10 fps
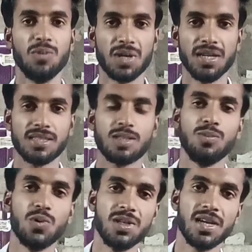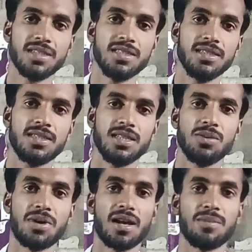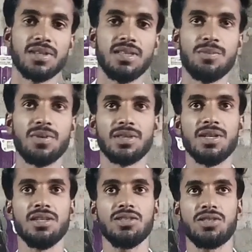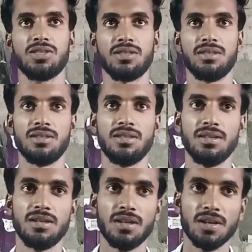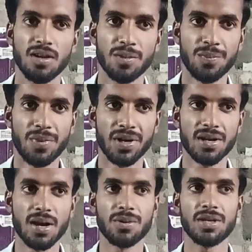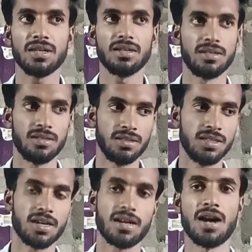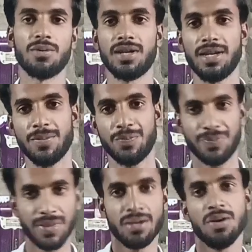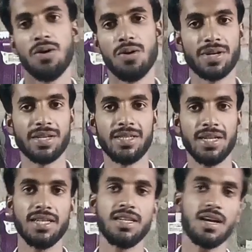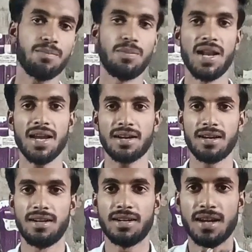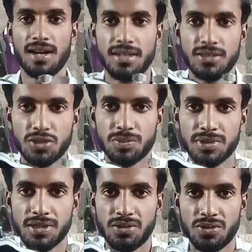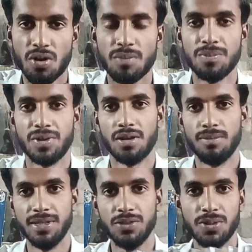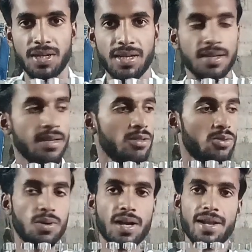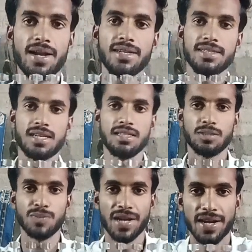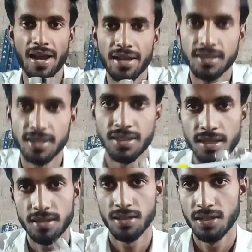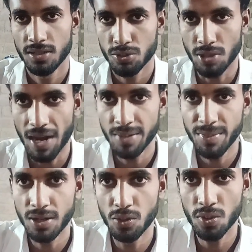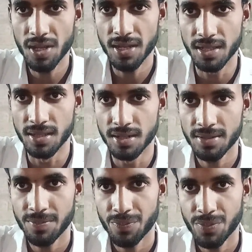मुकेश सिमोनिया जी छिंदवाड़ा मध्य प्रदेश बडगावा इनका गांव है और ये इनका ब्लैक कलर का सबसे टॉप मॉडल बेंच जो है थोड़ा नया डिजाइन इसमें आया है देखिए साइड में लुकिंग की तरह